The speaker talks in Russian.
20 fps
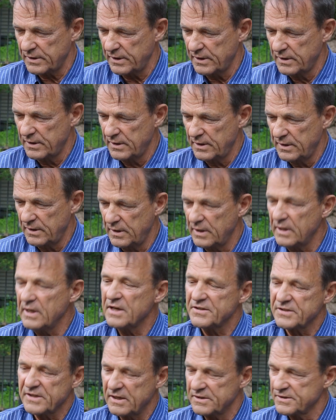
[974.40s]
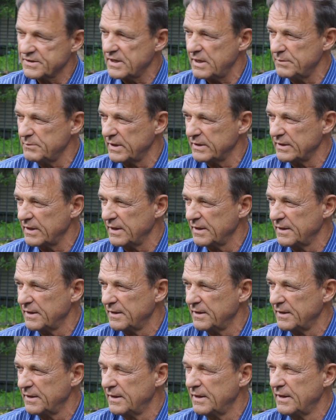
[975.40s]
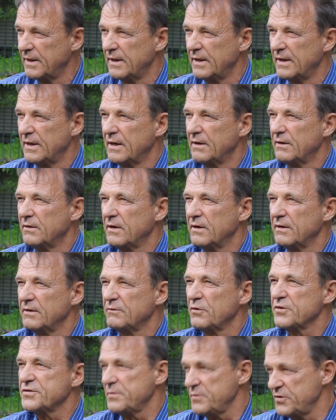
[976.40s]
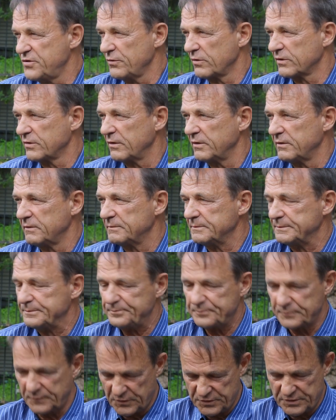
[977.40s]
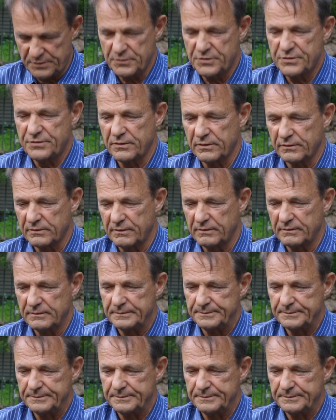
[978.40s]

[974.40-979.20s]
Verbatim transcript: Угу. И какого? я с, с командой. Возраст какого? 84-го. Э, 84-го.